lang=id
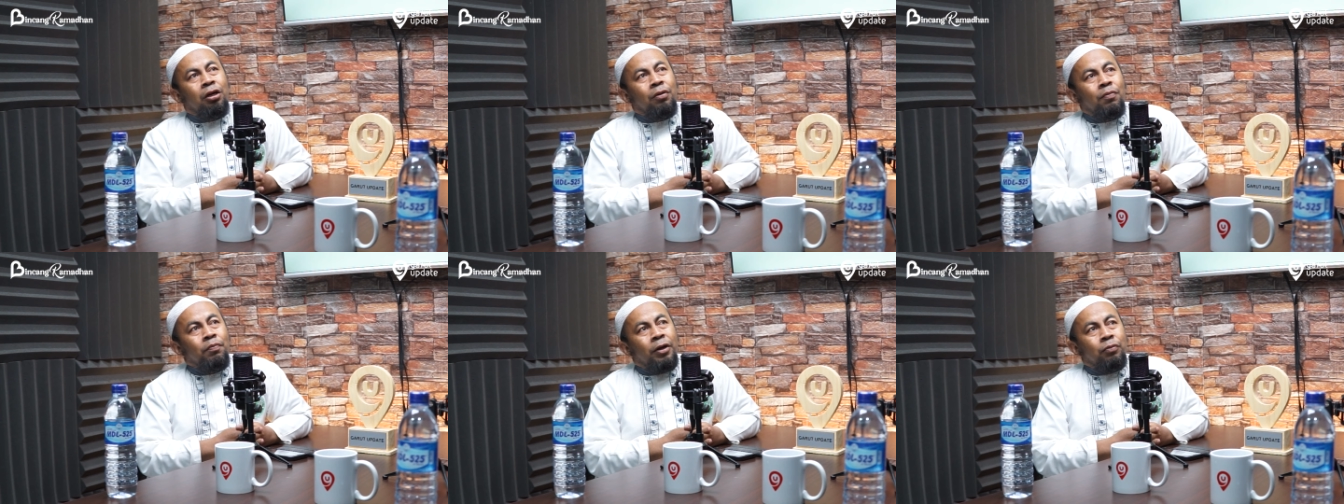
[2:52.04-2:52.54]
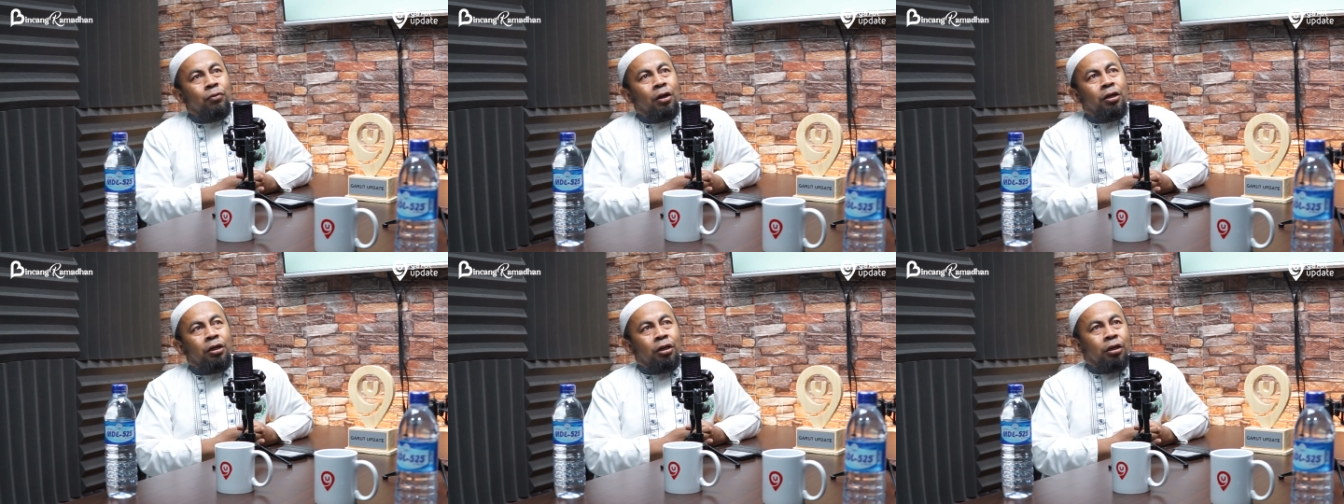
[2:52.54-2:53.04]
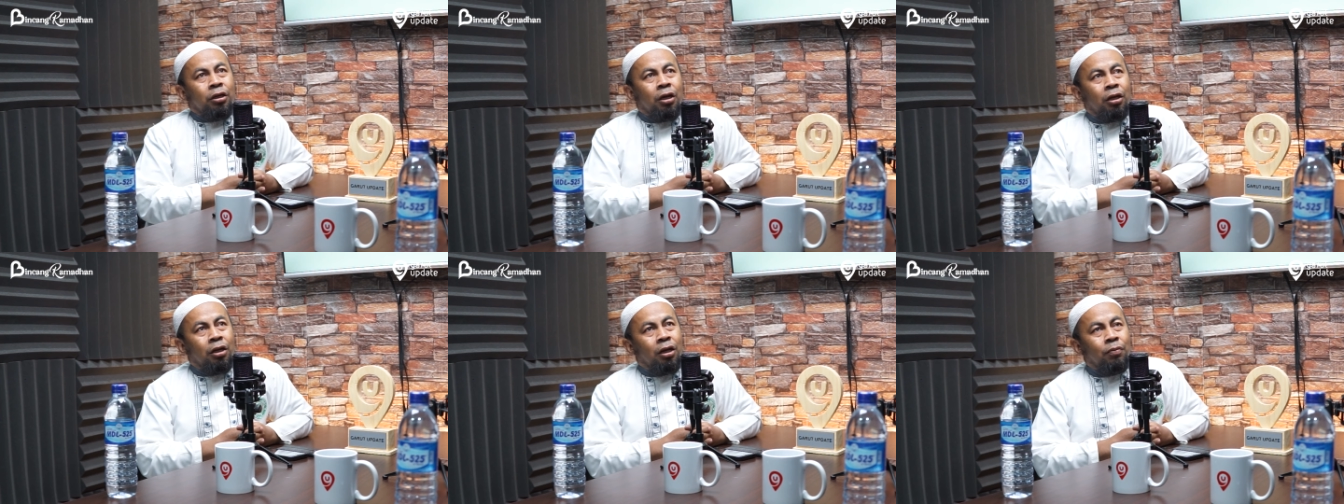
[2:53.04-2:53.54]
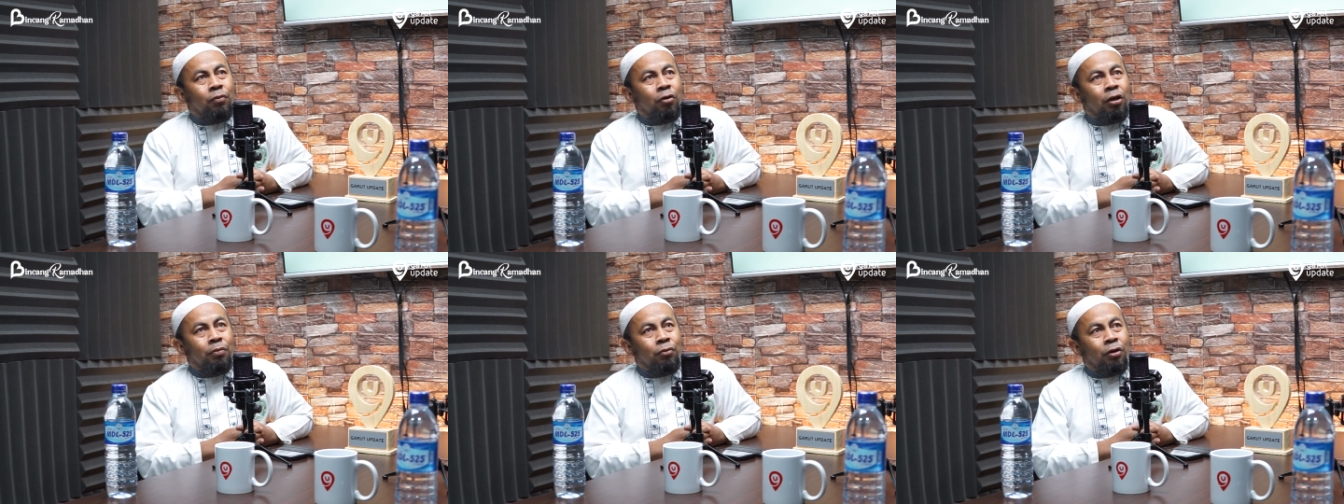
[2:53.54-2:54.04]
keempat bulan ini adalah
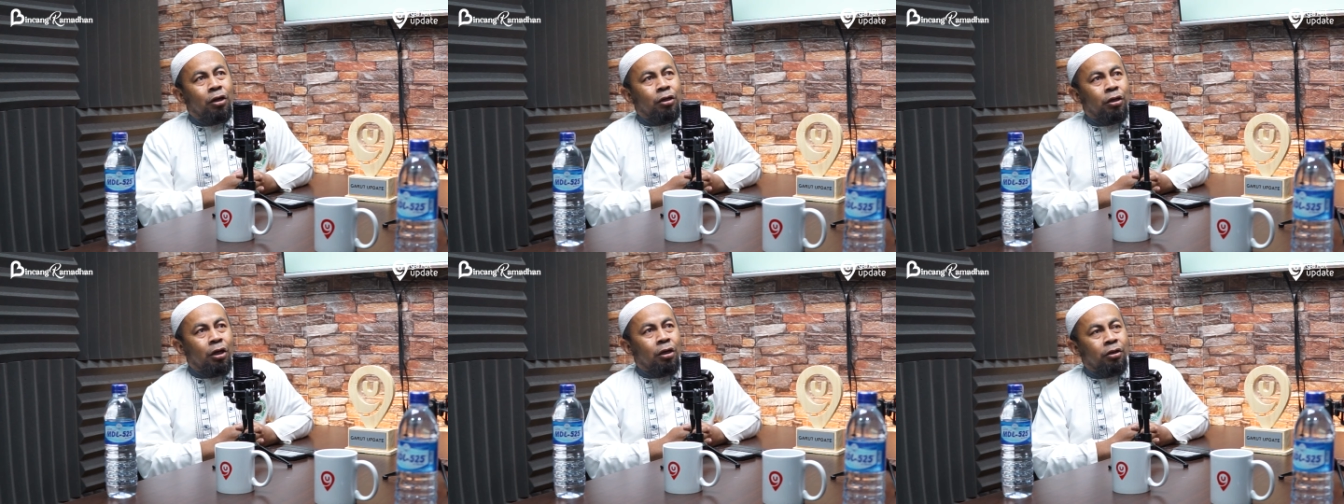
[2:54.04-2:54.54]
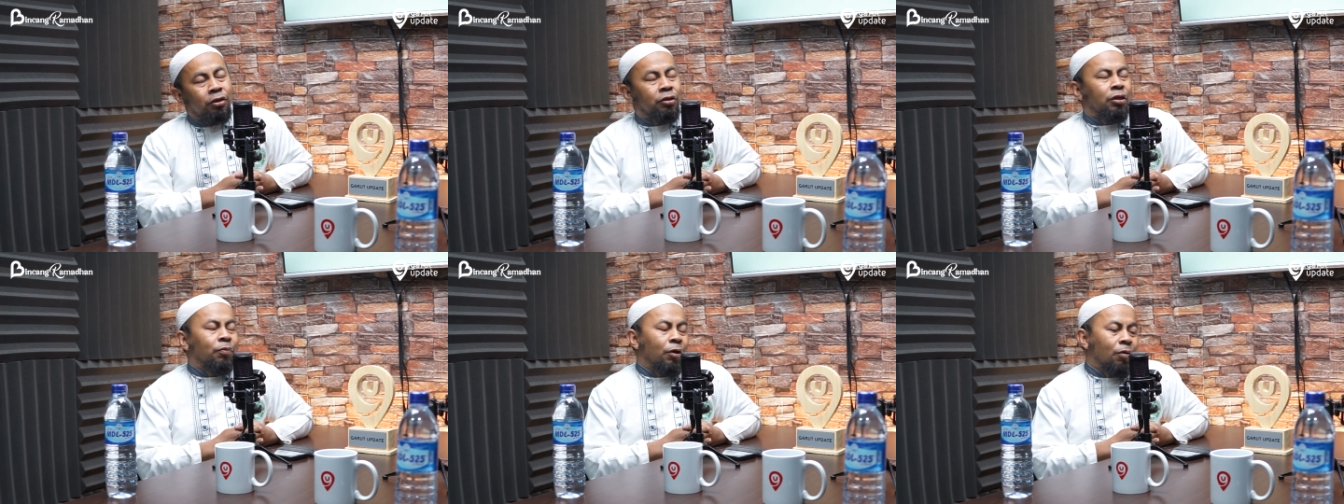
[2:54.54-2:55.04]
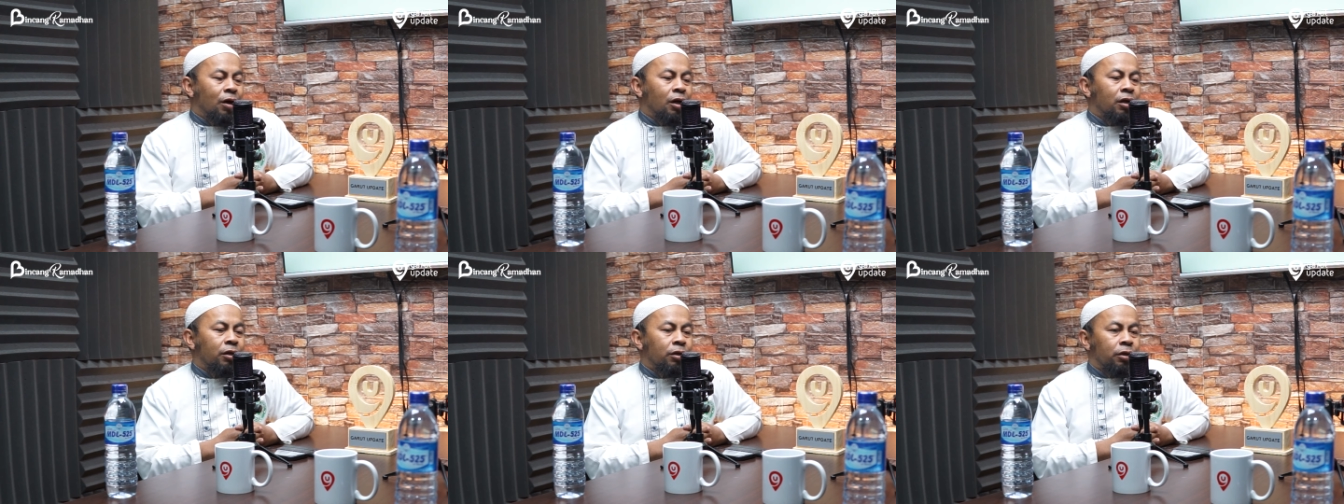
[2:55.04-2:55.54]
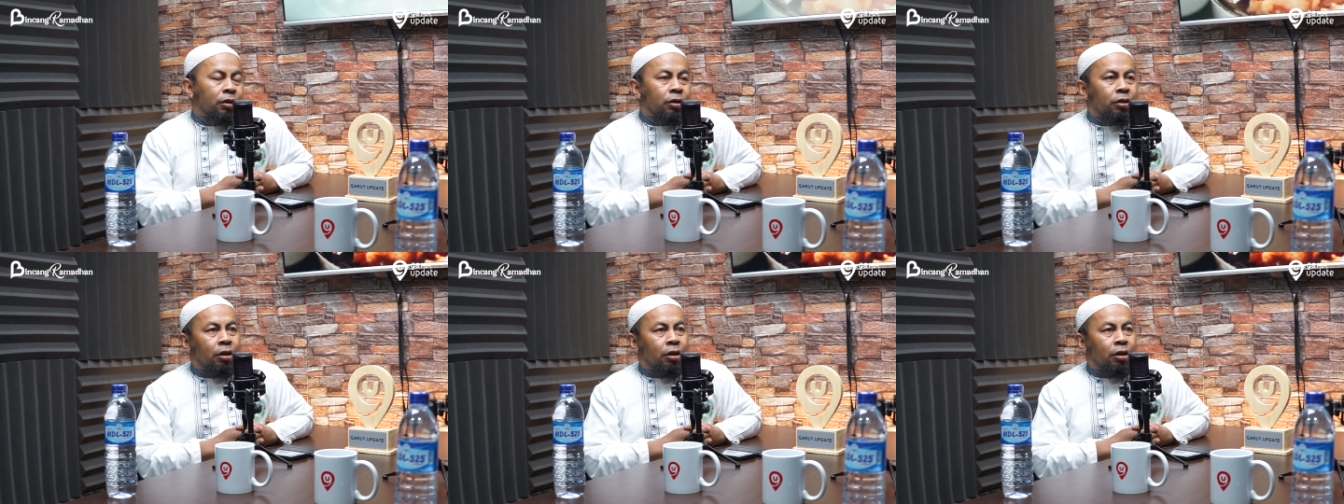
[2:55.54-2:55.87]
bulan-bulan yang istimewa mm -hmm.